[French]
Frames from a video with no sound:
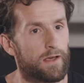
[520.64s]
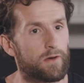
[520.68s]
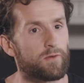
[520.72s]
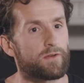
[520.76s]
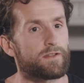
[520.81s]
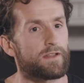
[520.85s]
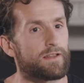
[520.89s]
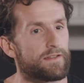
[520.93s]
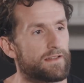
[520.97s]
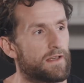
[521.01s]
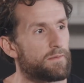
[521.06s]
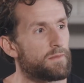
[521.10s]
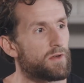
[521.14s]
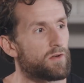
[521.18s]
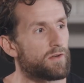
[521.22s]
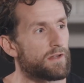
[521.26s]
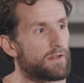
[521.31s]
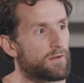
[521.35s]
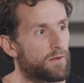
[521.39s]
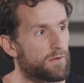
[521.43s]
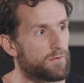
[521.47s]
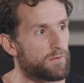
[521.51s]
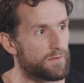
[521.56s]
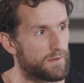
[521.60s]
Écoutez les amis, on
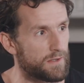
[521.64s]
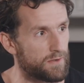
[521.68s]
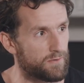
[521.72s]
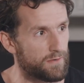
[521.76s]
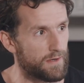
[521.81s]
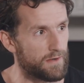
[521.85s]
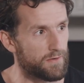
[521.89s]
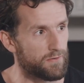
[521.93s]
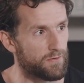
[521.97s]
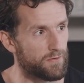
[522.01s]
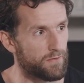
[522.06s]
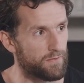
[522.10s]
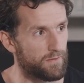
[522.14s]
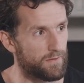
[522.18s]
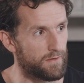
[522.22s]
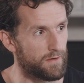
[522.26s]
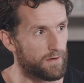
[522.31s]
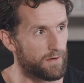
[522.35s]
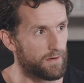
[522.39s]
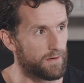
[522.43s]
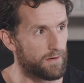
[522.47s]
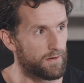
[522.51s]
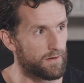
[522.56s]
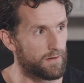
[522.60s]
est dans une situation
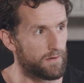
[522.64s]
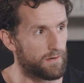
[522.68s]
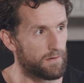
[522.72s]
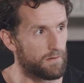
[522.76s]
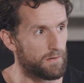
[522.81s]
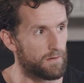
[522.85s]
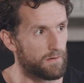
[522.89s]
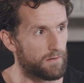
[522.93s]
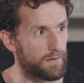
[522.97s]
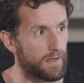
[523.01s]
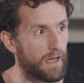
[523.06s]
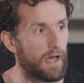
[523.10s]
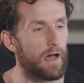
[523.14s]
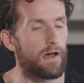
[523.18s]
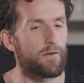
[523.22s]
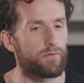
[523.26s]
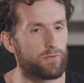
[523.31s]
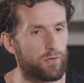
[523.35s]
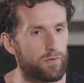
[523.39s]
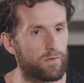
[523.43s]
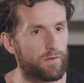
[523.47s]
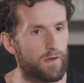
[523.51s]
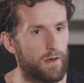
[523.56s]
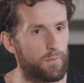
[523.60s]
euh, grave,
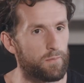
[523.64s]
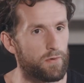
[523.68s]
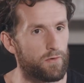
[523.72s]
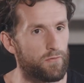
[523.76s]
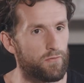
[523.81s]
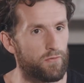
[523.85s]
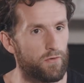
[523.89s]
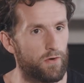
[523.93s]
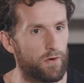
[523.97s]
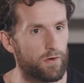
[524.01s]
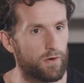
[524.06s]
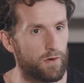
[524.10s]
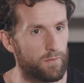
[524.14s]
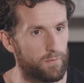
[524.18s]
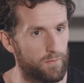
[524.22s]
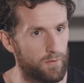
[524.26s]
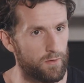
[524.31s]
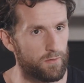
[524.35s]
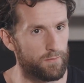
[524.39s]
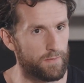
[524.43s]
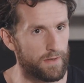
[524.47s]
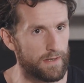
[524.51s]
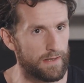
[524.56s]
ce serait un peu fort comme mot,